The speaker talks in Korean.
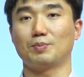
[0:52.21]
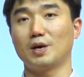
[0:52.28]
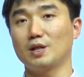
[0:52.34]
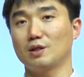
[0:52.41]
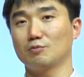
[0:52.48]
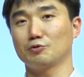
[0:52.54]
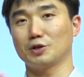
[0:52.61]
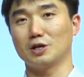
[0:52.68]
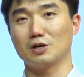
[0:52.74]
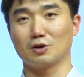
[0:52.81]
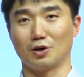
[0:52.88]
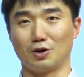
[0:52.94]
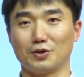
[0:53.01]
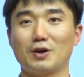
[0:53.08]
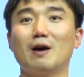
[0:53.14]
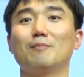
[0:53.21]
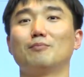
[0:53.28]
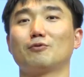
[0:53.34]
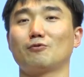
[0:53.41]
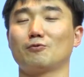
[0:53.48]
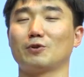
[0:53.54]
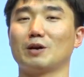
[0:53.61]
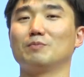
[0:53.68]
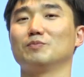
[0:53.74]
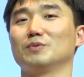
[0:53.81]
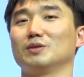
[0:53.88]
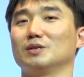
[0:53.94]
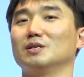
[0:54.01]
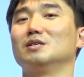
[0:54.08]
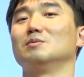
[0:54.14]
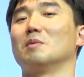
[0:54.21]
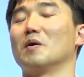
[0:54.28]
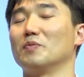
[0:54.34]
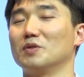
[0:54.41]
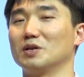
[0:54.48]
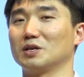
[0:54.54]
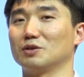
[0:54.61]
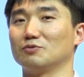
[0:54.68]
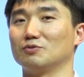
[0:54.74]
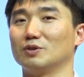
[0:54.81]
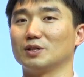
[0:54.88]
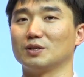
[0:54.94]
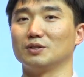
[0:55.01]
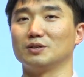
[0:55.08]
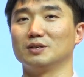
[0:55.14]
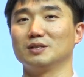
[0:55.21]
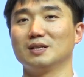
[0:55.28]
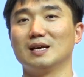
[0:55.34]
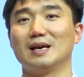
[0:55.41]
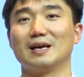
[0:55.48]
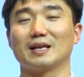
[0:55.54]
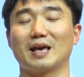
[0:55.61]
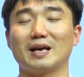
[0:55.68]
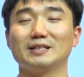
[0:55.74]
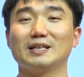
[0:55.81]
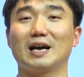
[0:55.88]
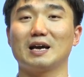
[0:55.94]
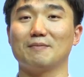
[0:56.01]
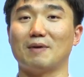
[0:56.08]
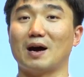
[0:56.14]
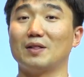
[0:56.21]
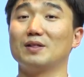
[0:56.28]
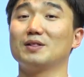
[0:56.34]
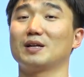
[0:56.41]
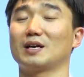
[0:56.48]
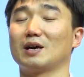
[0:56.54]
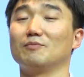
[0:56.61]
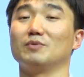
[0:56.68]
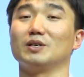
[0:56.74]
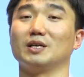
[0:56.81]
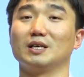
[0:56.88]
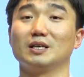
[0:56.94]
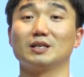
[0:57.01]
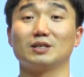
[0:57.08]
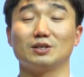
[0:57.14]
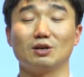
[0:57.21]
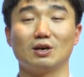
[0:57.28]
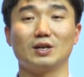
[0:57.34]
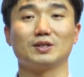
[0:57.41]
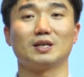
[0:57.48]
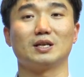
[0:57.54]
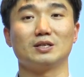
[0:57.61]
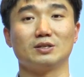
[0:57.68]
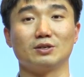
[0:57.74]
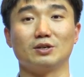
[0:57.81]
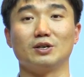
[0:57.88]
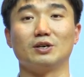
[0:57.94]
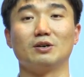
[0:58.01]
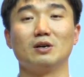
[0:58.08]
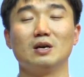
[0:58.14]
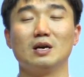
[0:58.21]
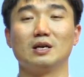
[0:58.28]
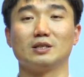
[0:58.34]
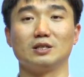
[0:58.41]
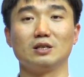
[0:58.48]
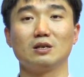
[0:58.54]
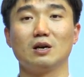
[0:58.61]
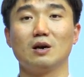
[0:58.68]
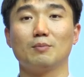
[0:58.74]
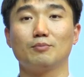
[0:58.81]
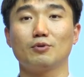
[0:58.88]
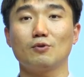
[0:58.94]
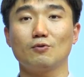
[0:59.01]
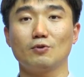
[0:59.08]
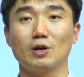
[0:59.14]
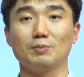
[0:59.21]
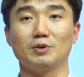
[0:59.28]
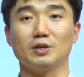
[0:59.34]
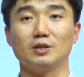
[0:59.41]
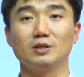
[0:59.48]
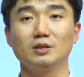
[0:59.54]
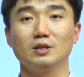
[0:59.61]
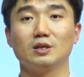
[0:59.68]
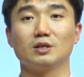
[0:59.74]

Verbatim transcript: 페이스북이라는 거대한 프로그램을 만들기 위해서는 굉장히 많은 사람들이 들어간다는 거예요. 즉, 프로그래밍은